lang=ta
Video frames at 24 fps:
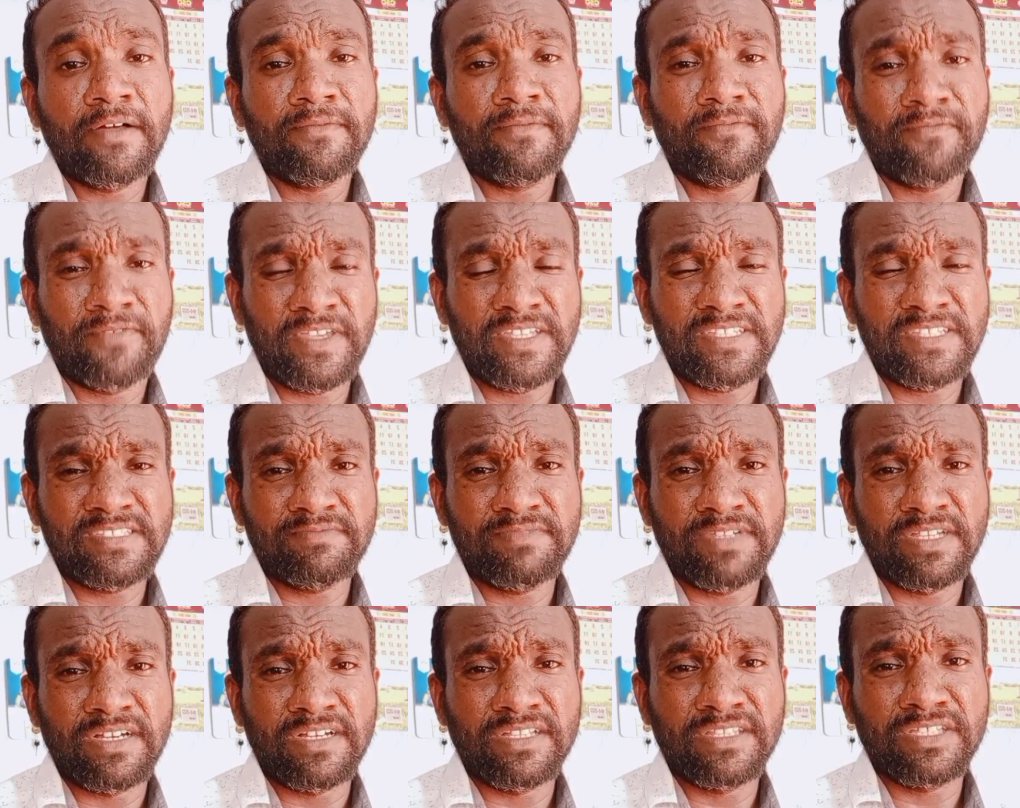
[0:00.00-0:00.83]
ஃபீஸ்
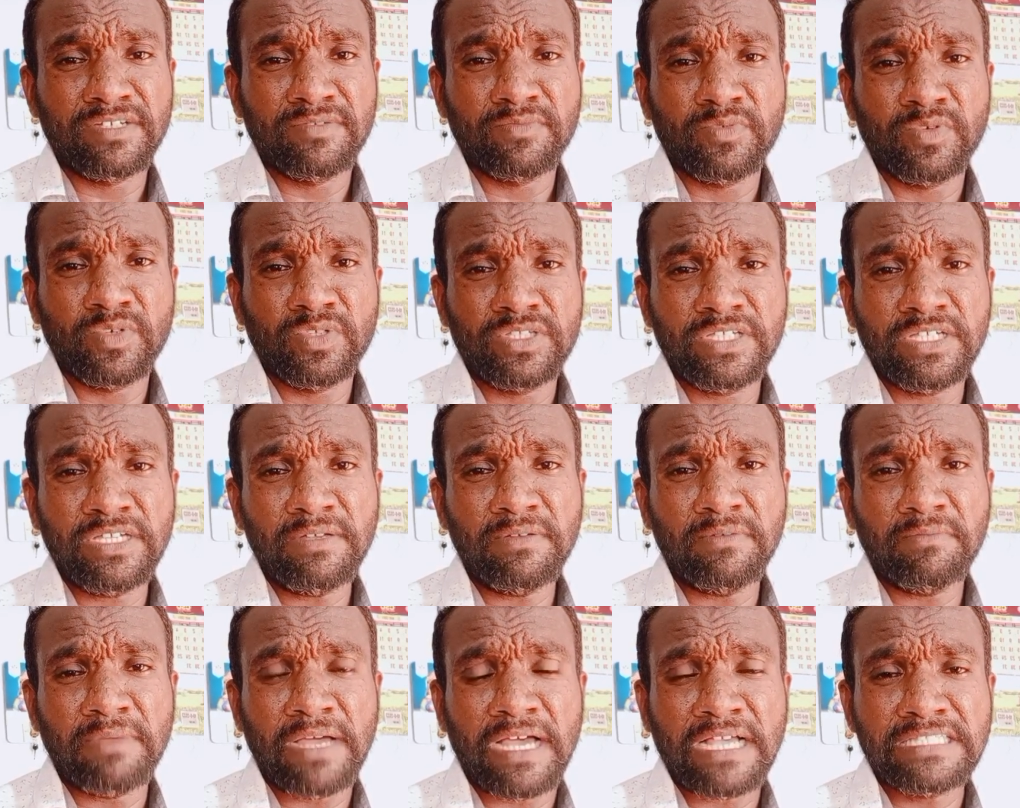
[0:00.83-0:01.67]
அப்படின்னு எடுத்துக்கும் போது
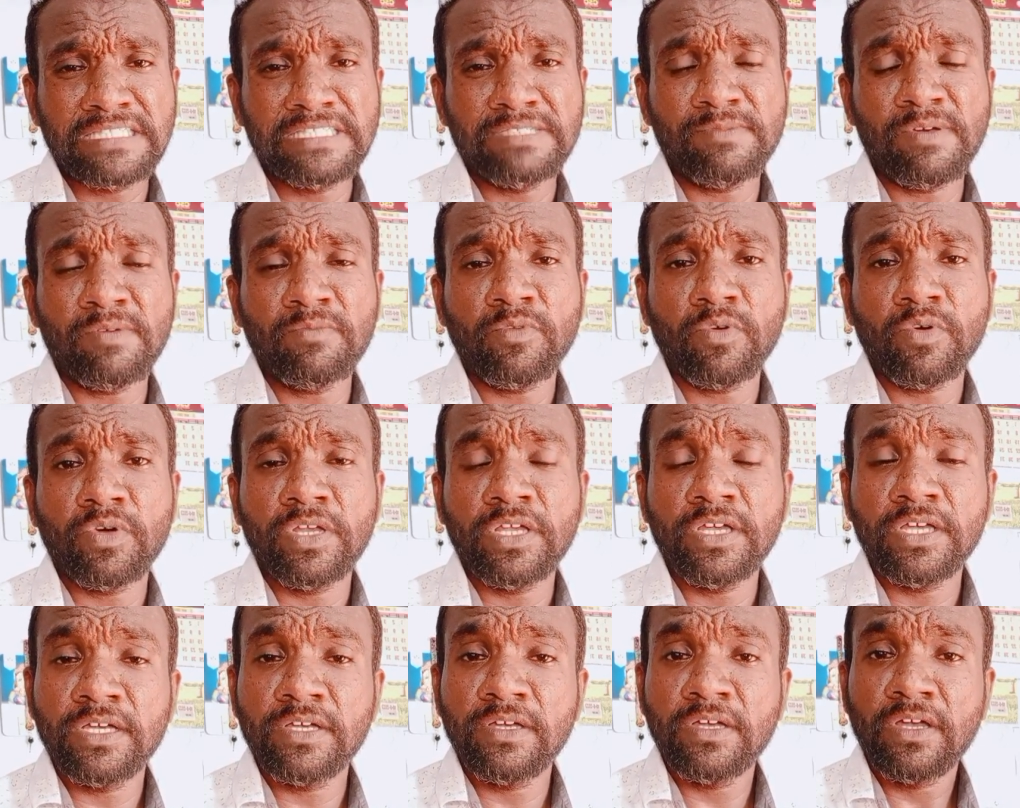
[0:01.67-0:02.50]
மேக்ஸிமம்
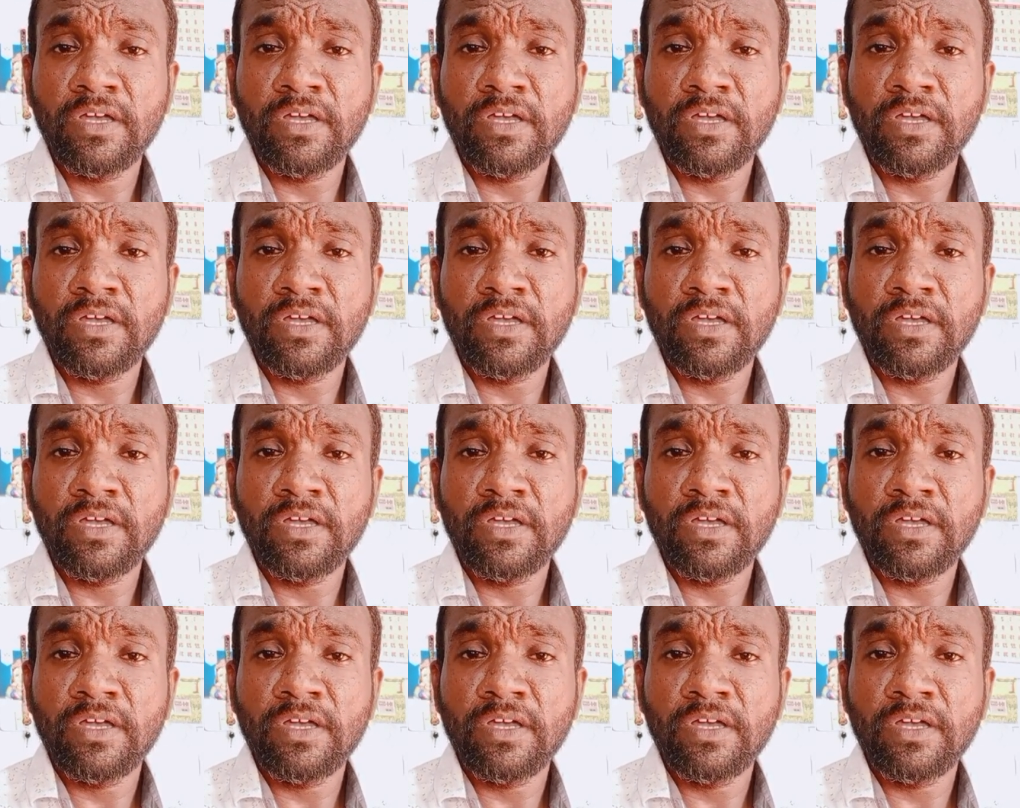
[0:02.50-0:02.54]
ஒரு